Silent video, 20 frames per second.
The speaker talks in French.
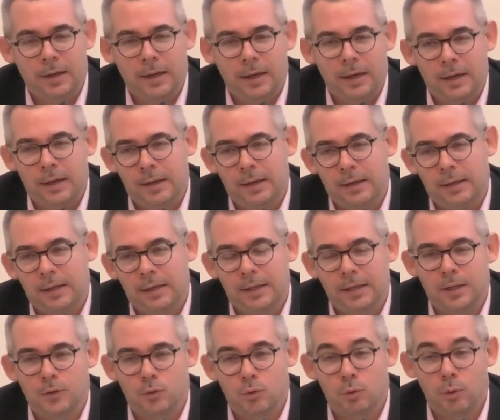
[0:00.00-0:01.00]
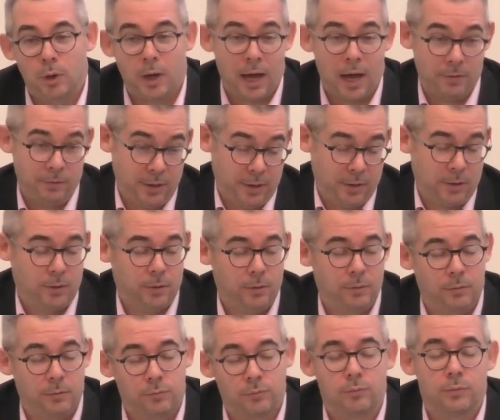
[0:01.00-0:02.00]
à l'écriture avec
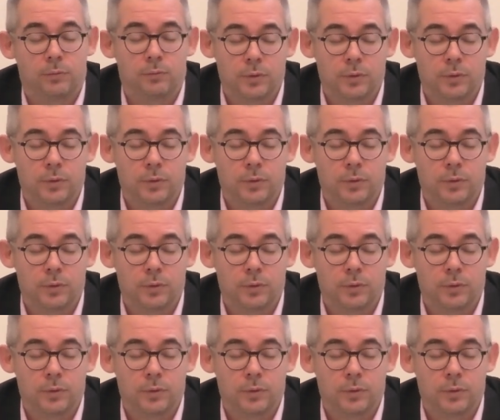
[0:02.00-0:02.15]
euh, vous.